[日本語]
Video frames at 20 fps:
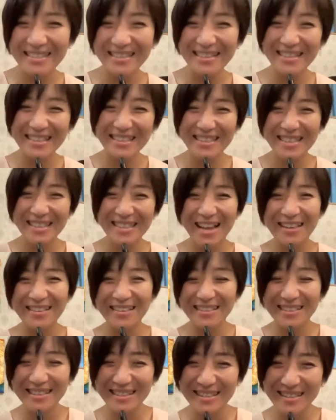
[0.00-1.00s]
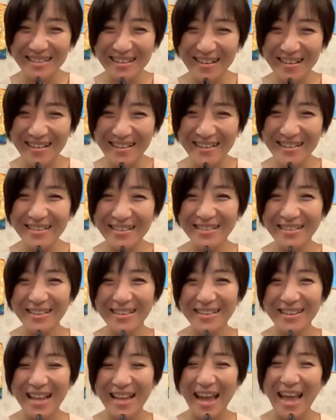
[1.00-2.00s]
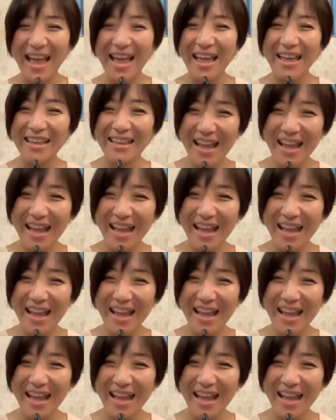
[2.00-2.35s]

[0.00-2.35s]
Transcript: 緒にスタートするということで、はい、